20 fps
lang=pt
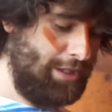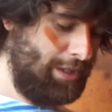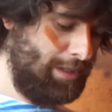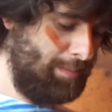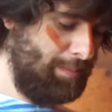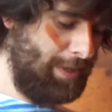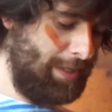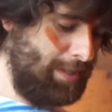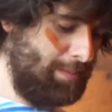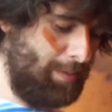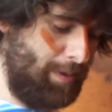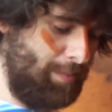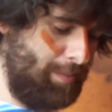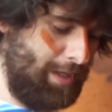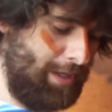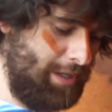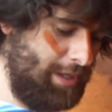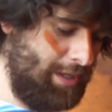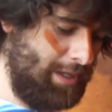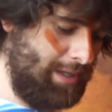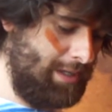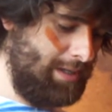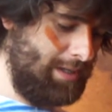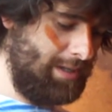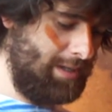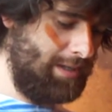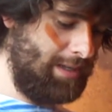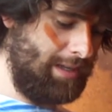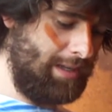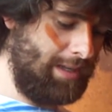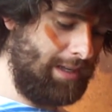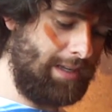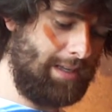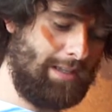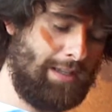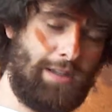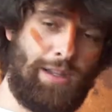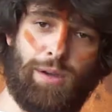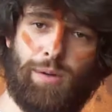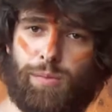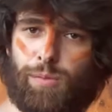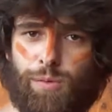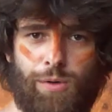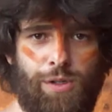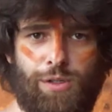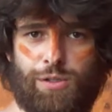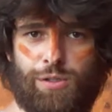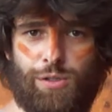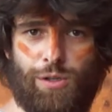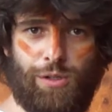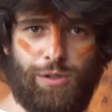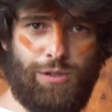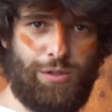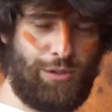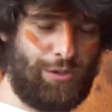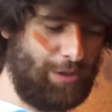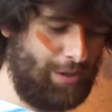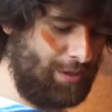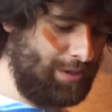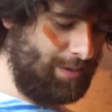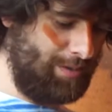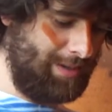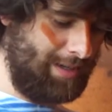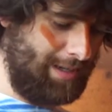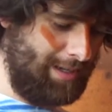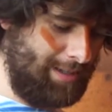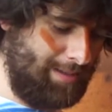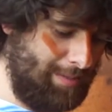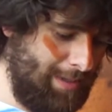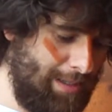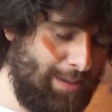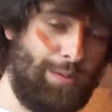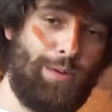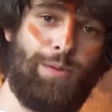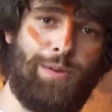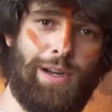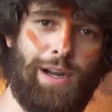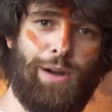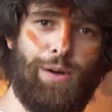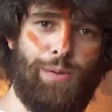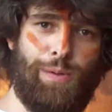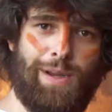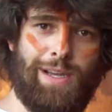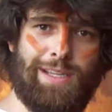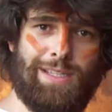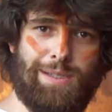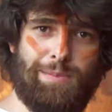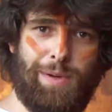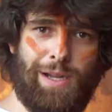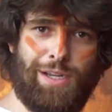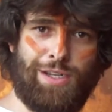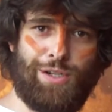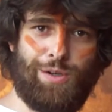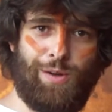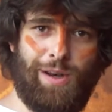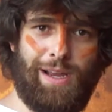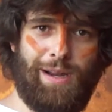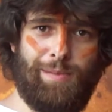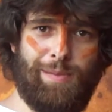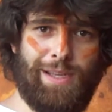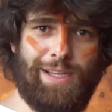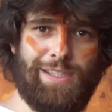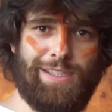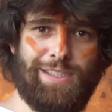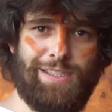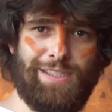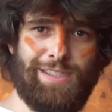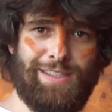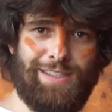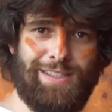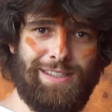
que principalmente esse. Tenho muitos outros sonhos verdes, mas vou ficar com esse particularmente.